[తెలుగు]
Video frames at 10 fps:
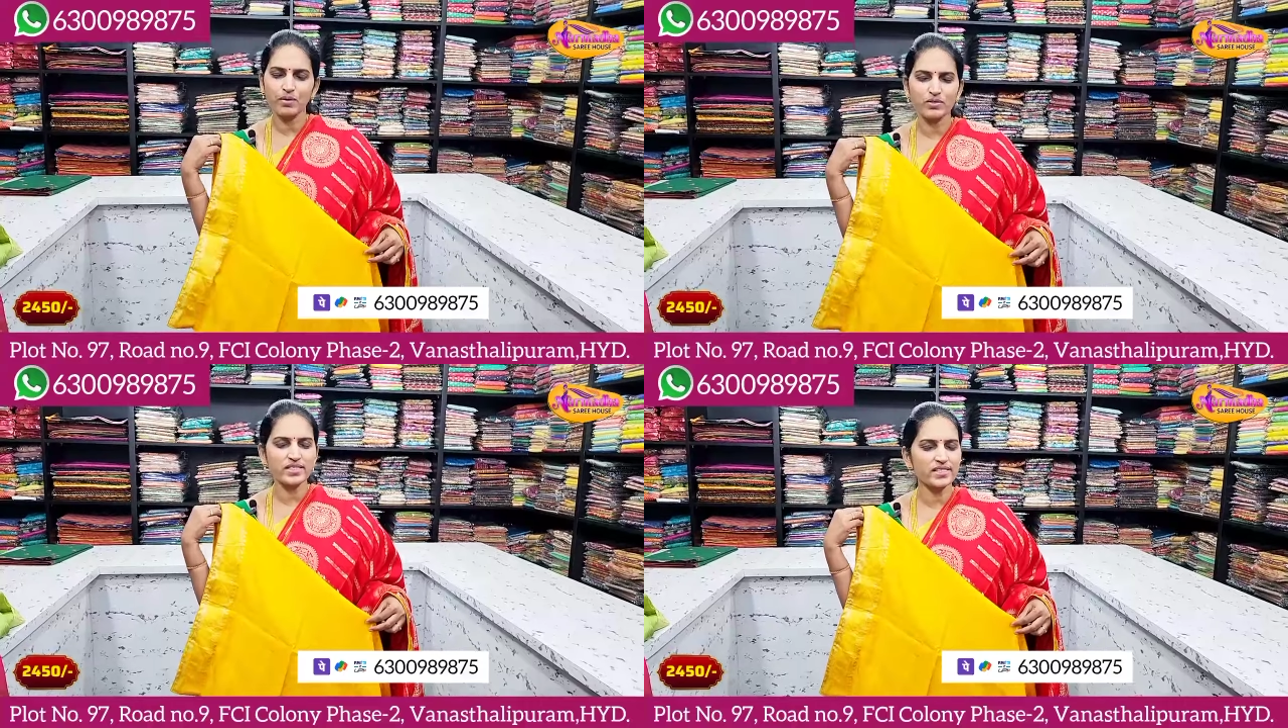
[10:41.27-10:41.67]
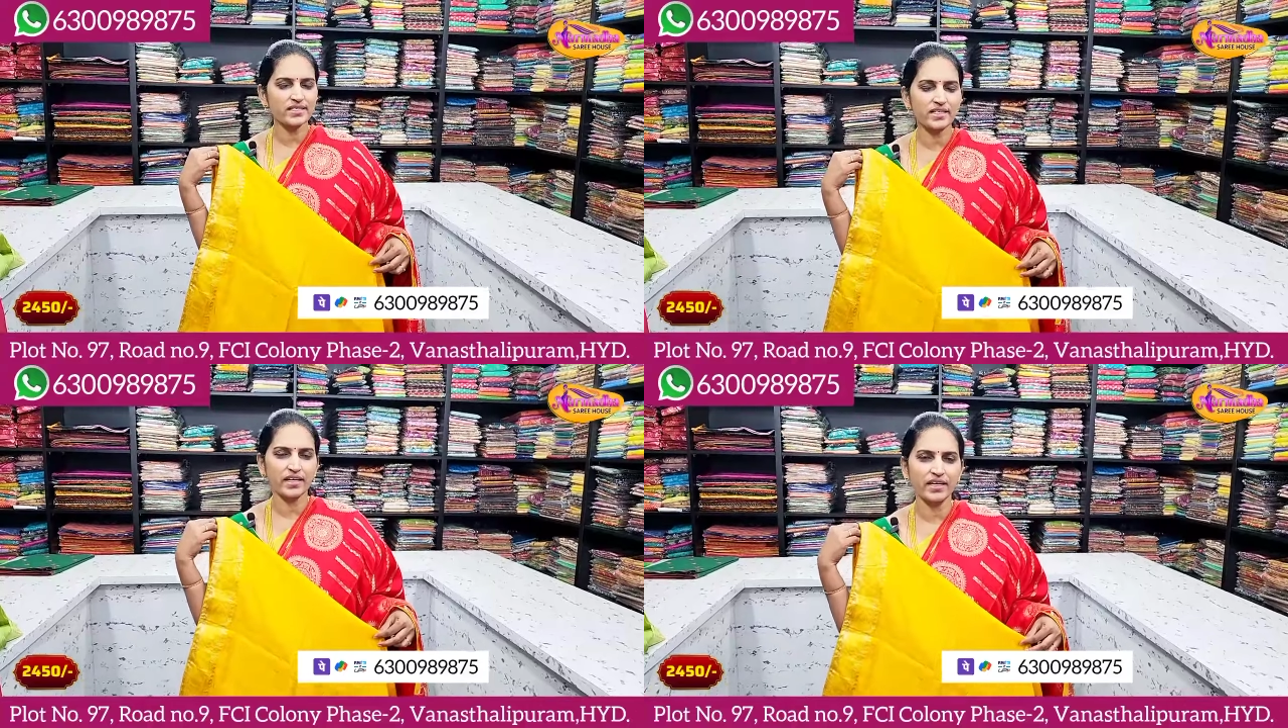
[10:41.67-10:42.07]
బ్లౌజెస్
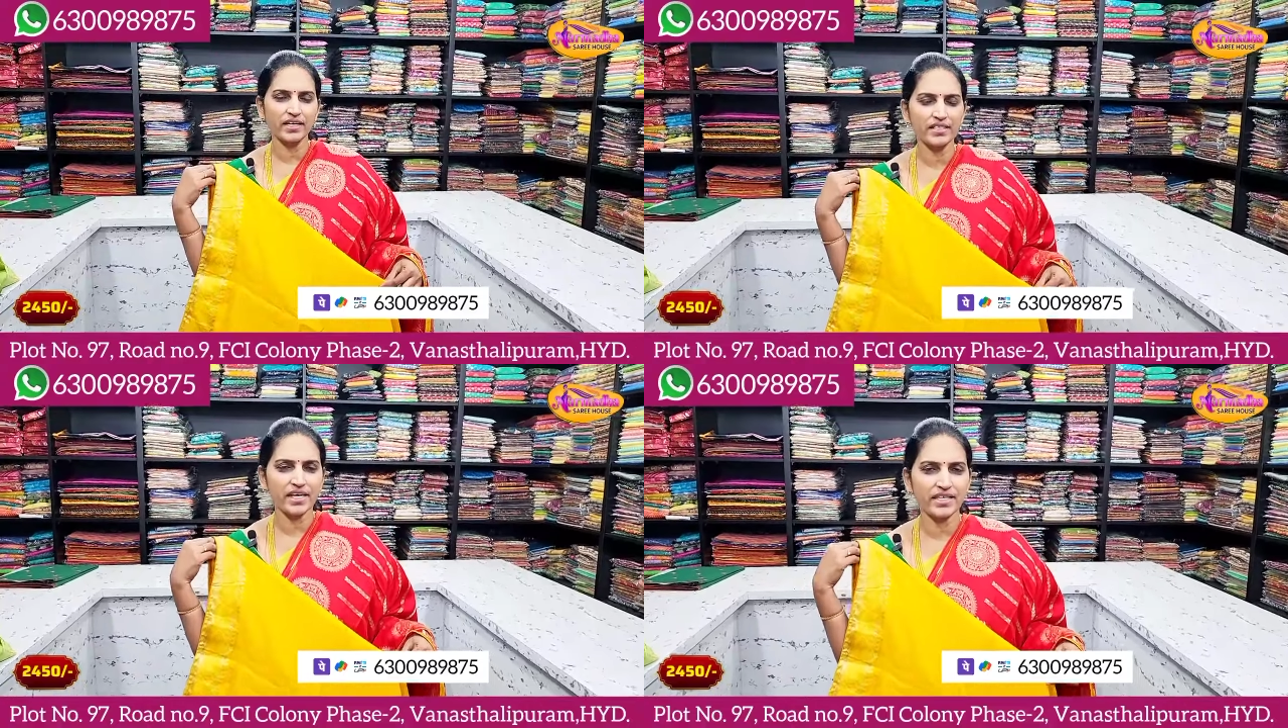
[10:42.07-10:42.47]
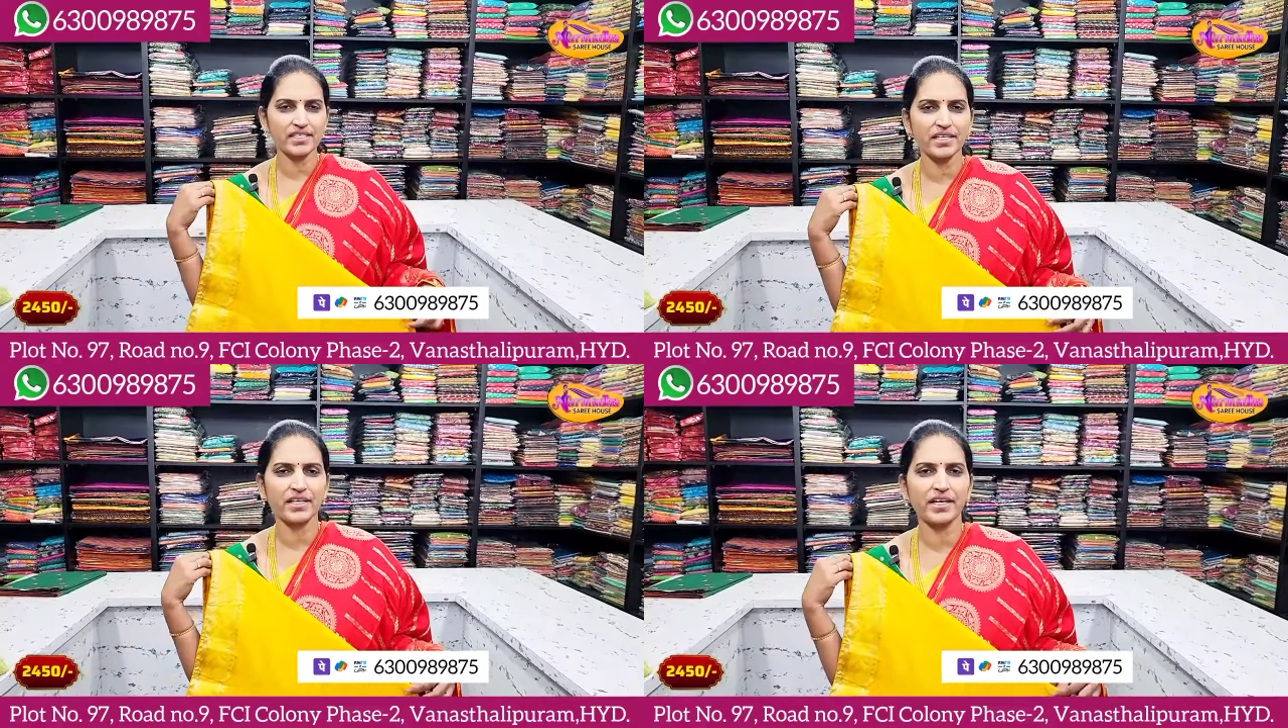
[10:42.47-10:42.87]
అయితే అన్ని
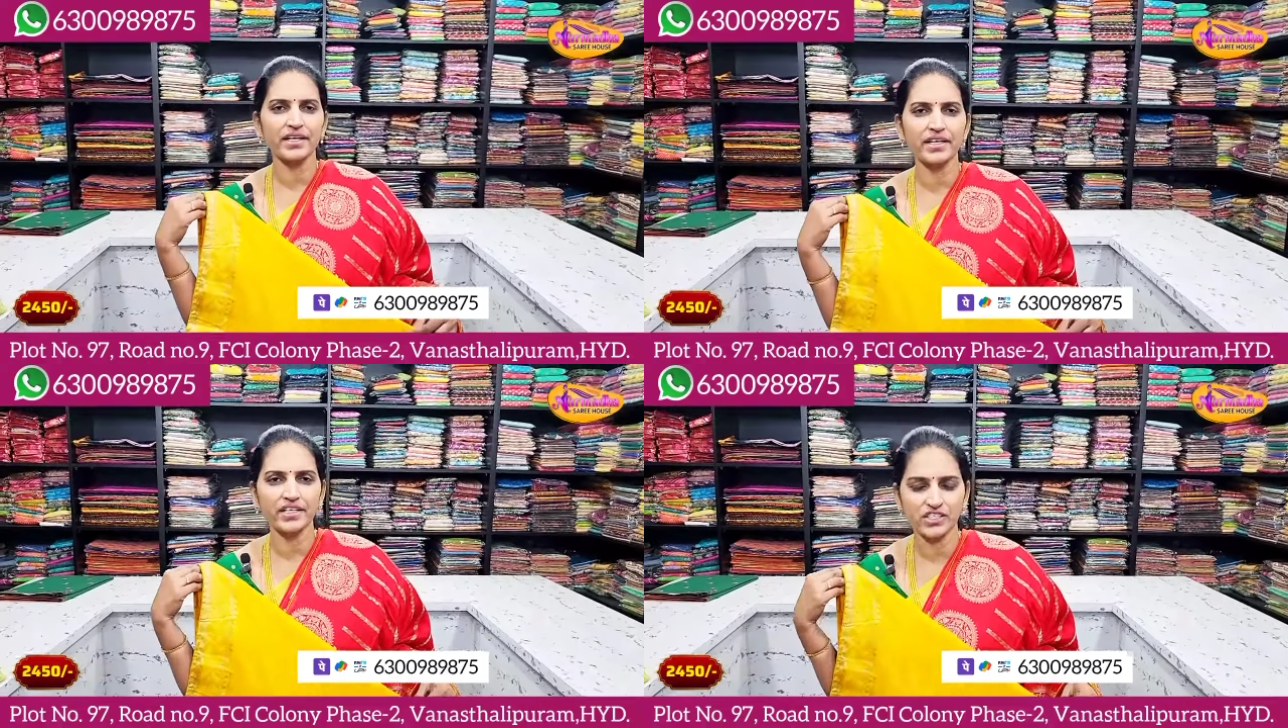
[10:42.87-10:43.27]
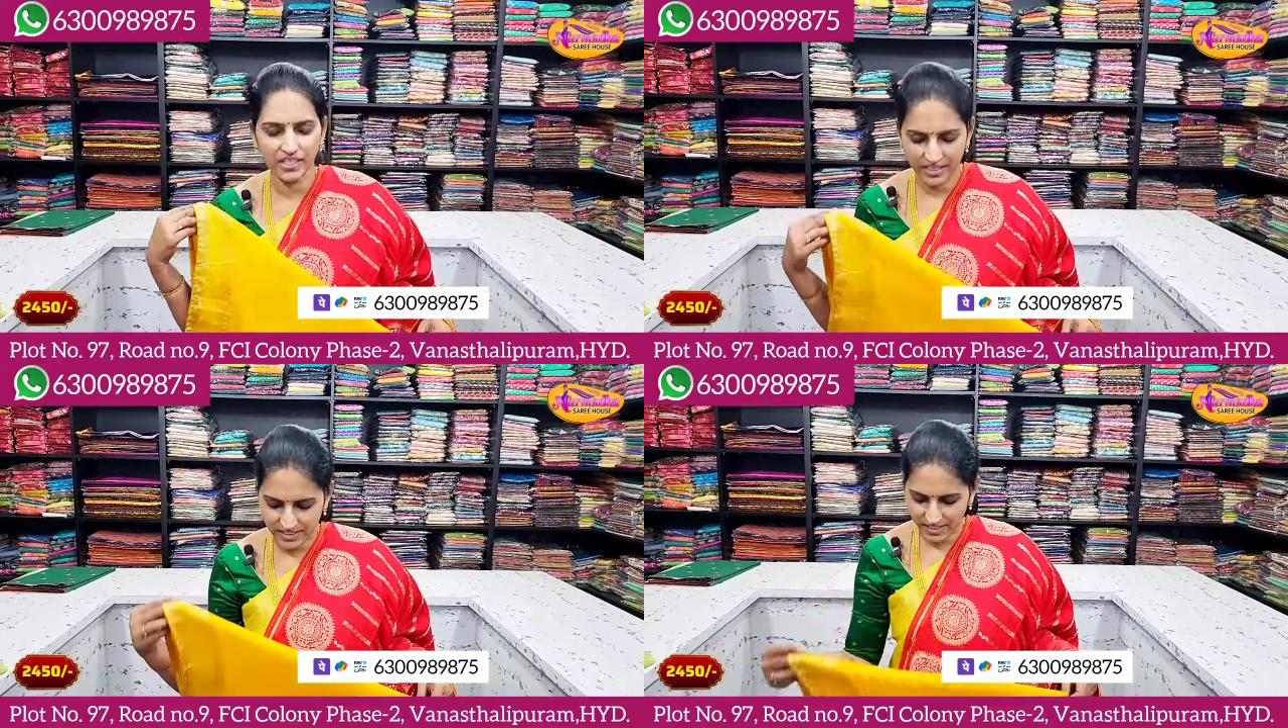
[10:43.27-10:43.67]
శారీస్కి నీట్గా
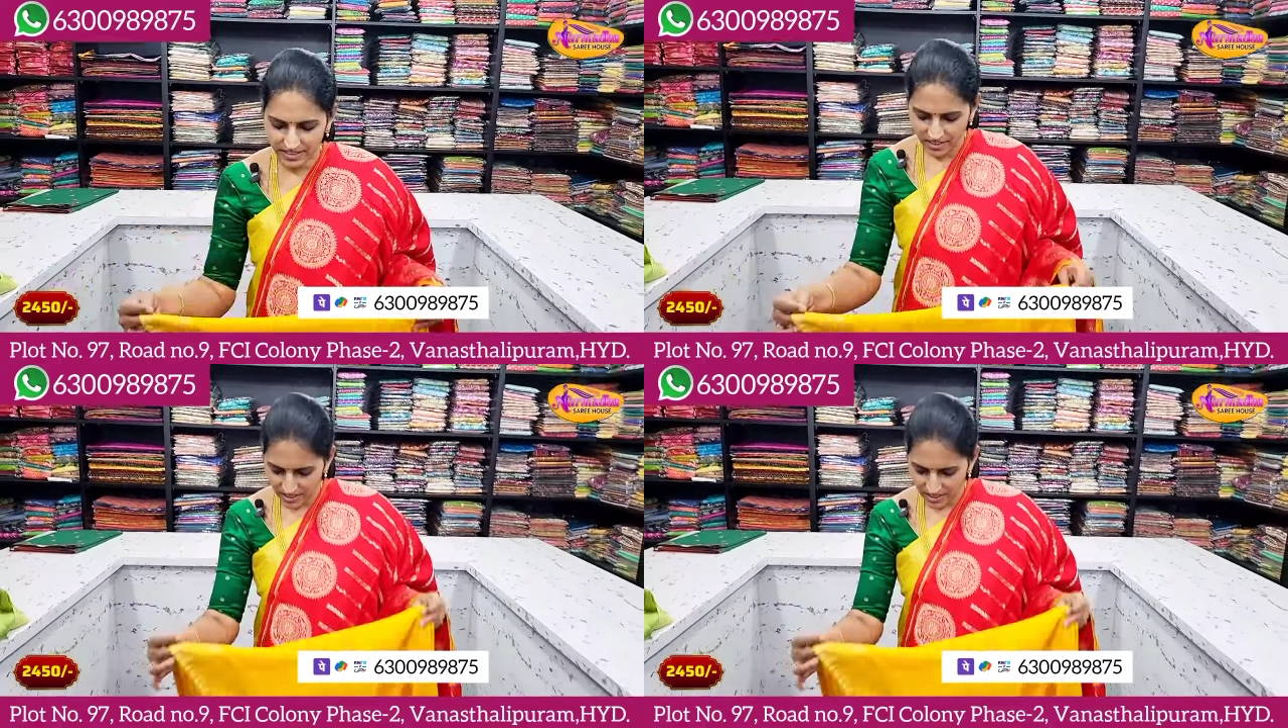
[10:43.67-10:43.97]
ఇచ్చారు ఈ సారీ